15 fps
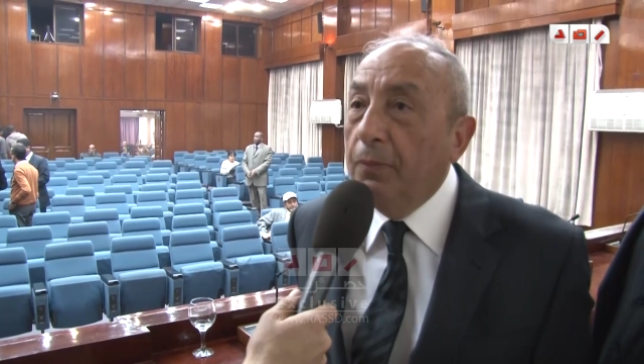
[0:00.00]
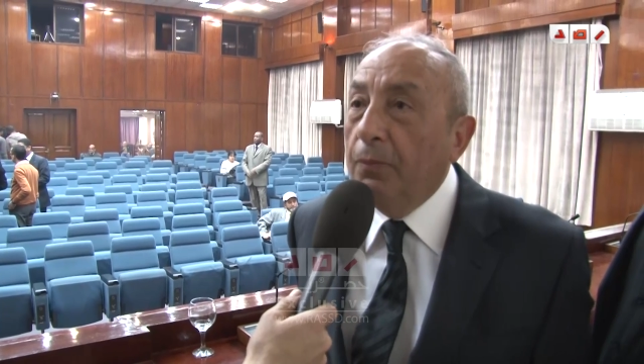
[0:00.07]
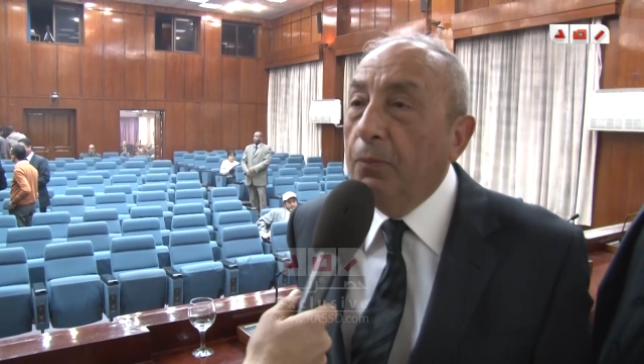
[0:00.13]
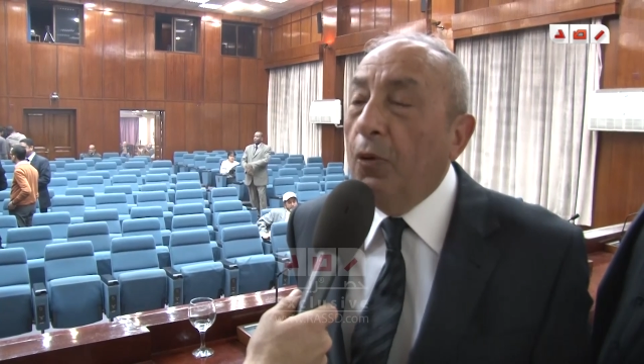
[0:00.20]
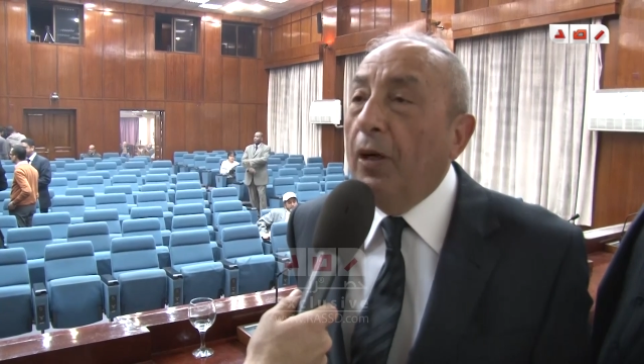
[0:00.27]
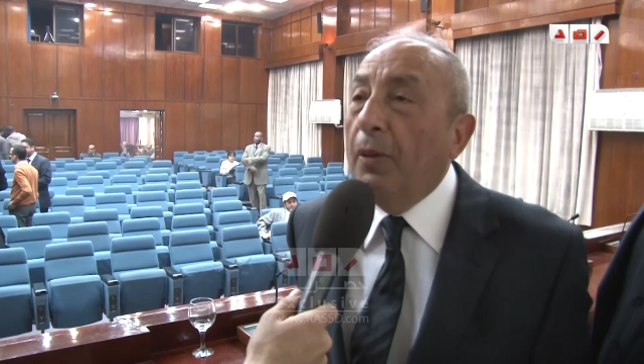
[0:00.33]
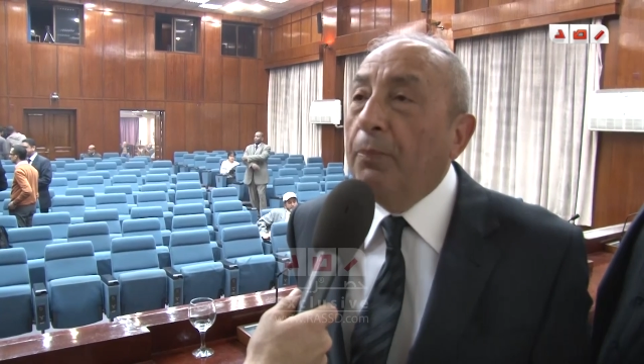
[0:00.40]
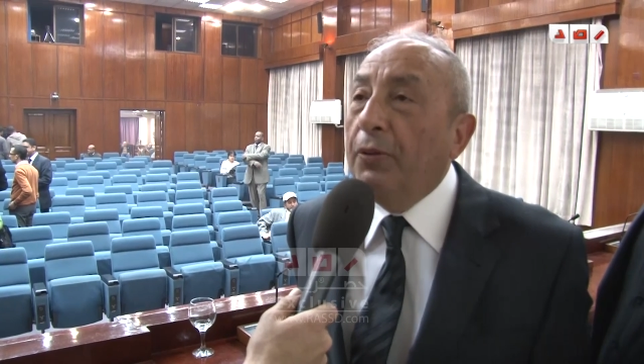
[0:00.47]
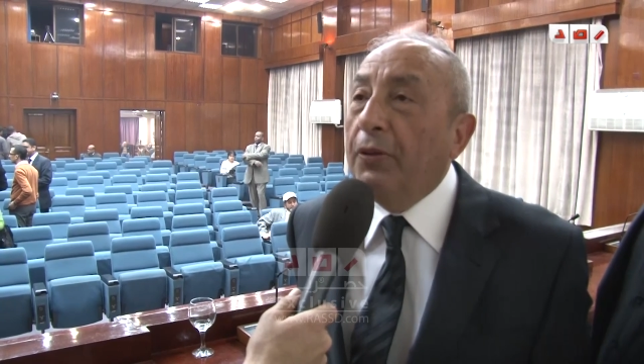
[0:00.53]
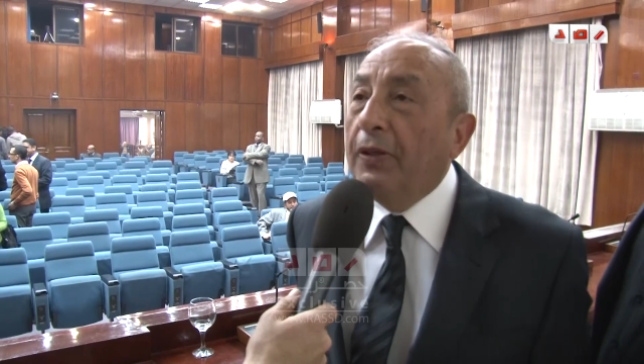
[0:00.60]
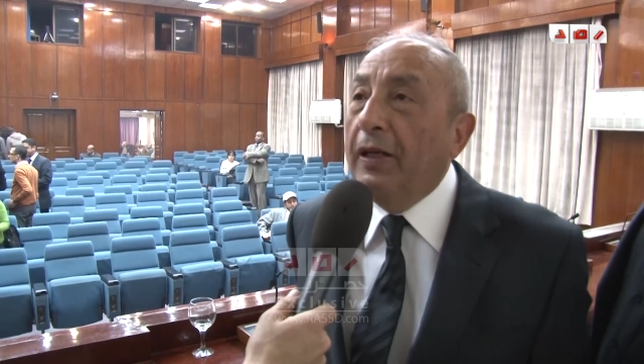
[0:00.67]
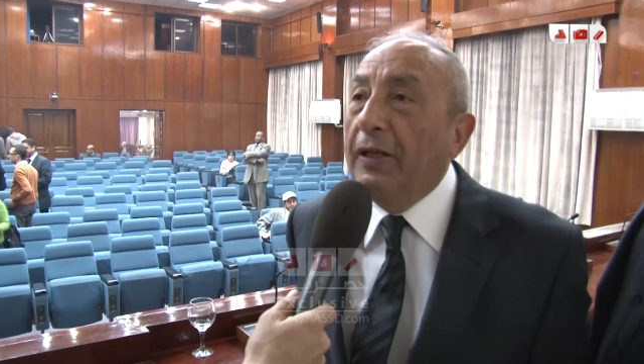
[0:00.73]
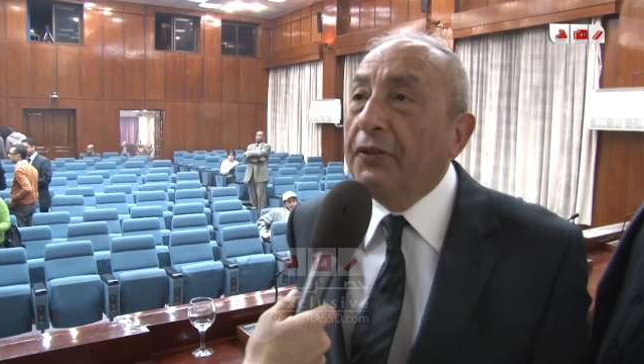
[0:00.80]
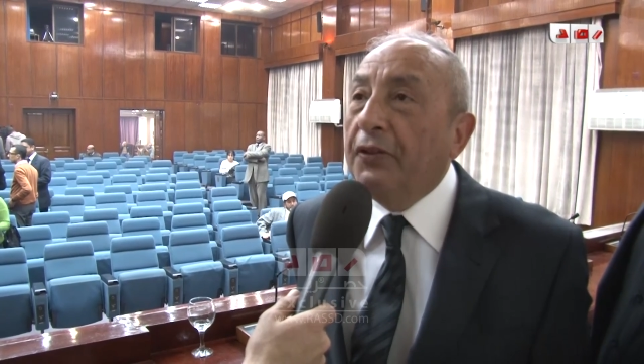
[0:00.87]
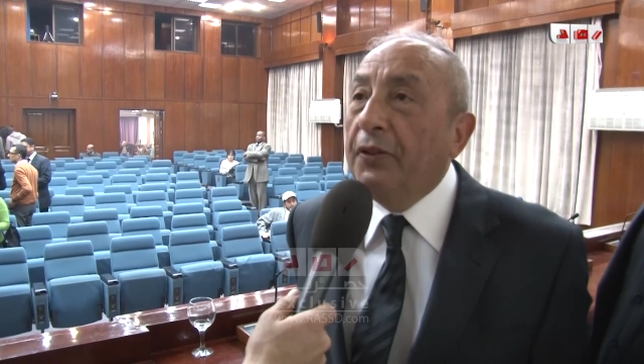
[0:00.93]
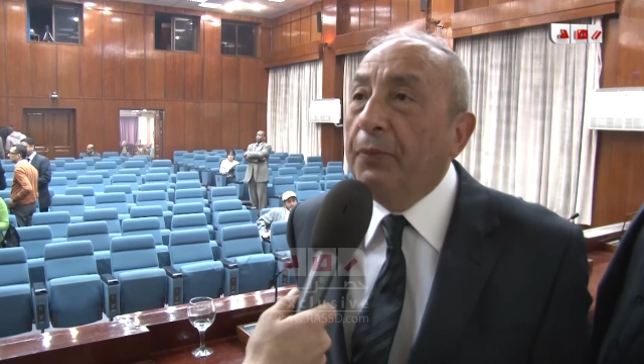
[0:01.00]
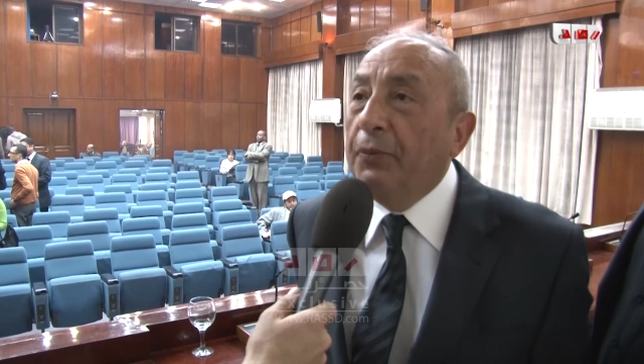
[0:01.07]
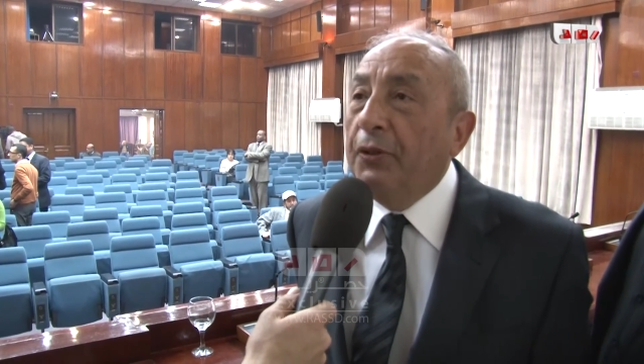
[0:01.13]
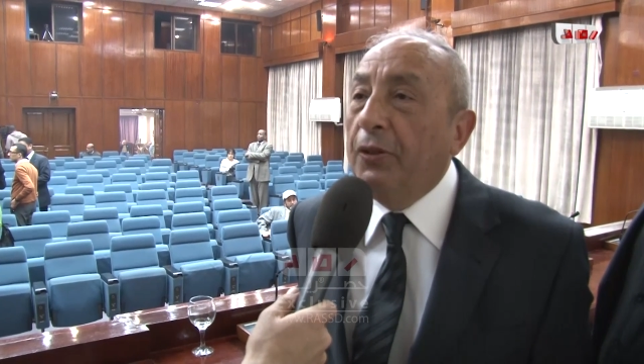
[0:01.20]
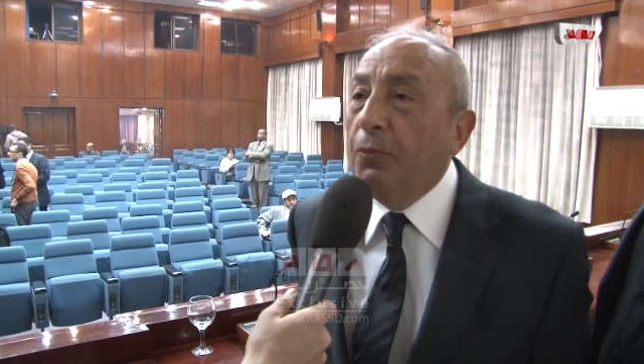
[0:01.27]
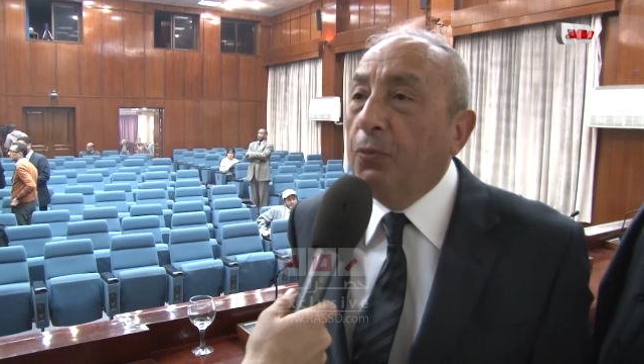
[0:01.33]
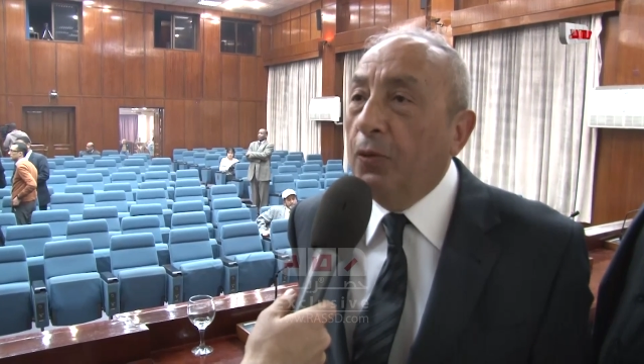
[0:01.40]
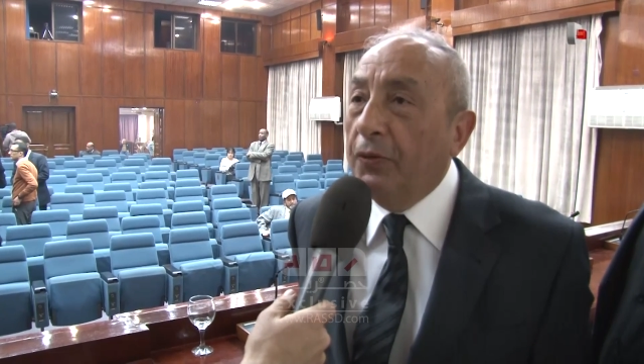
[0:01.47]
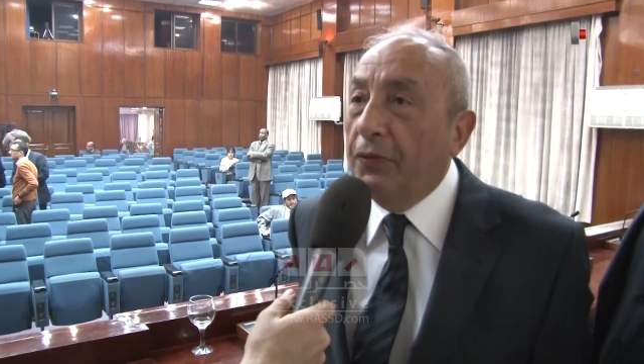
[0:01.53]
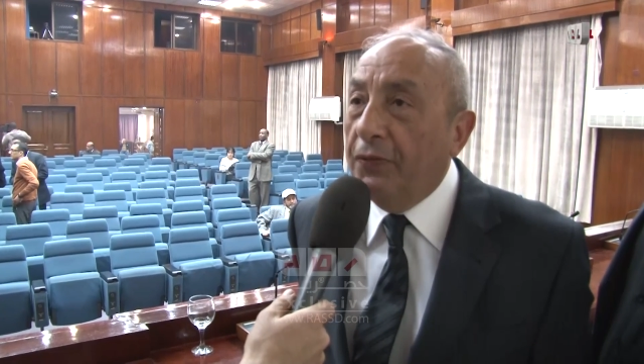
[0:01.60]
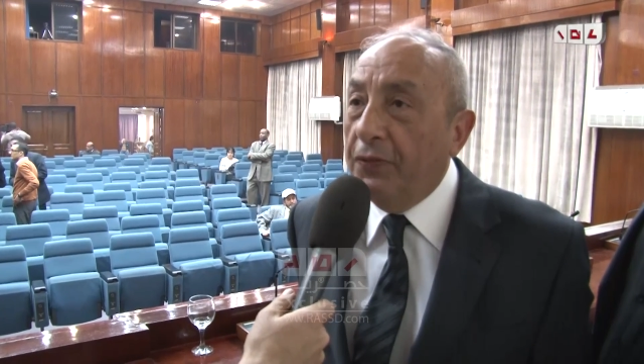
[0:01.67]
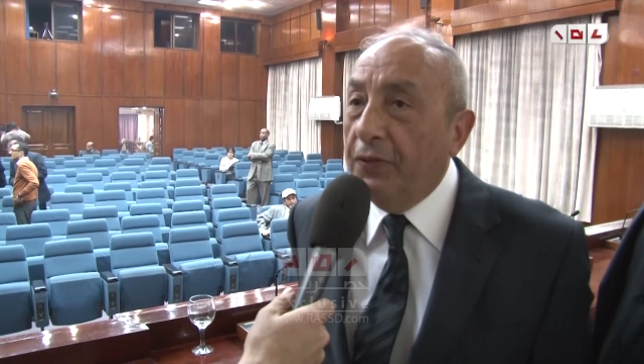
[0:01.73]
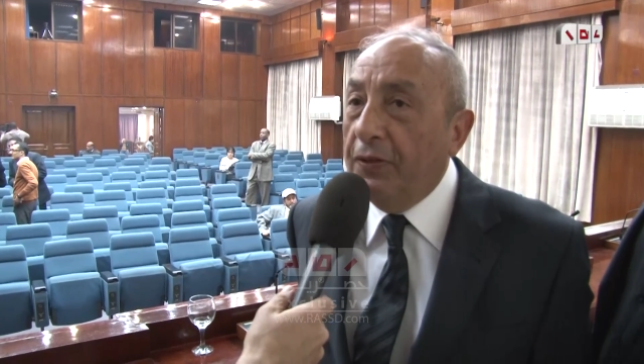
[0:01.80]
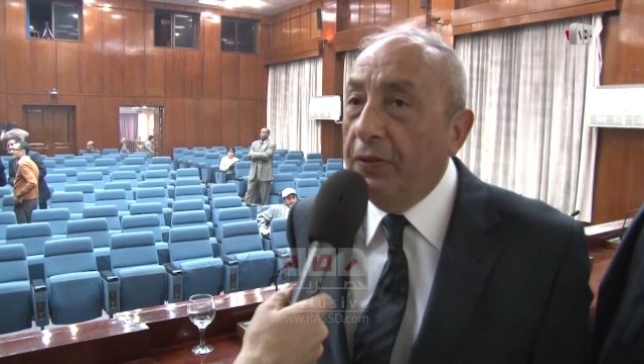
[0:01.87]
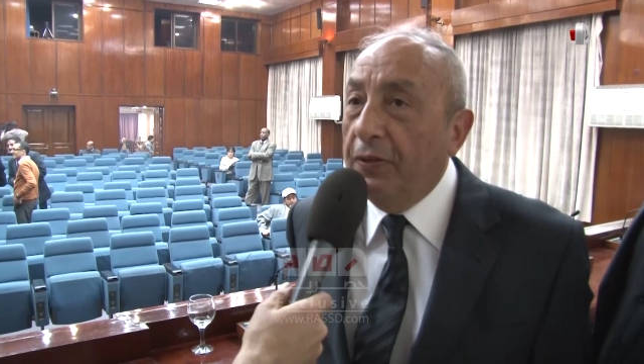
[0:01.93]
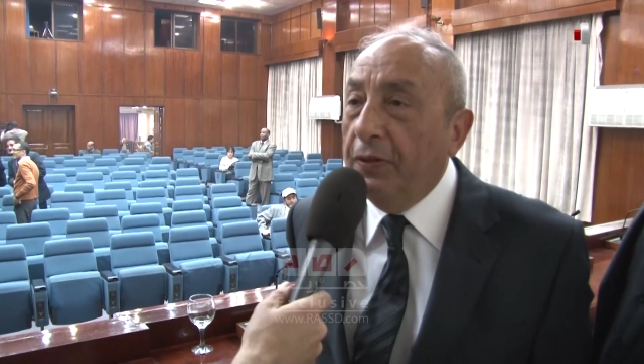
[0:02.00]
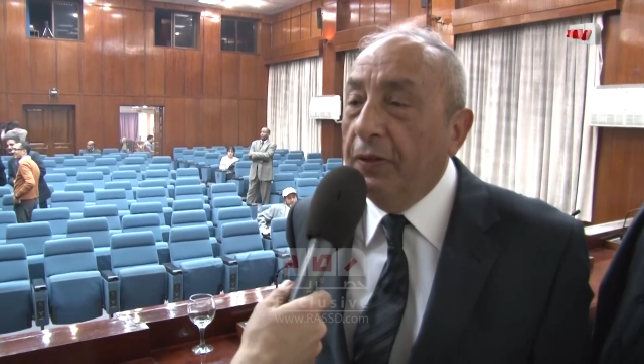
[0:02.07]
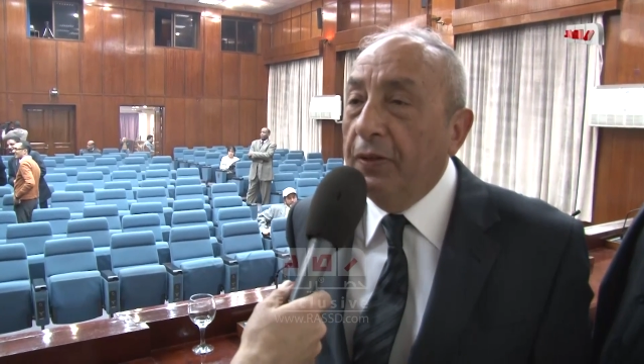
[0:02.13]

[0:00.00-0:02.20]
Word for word: معبرة عن جميع المهندسين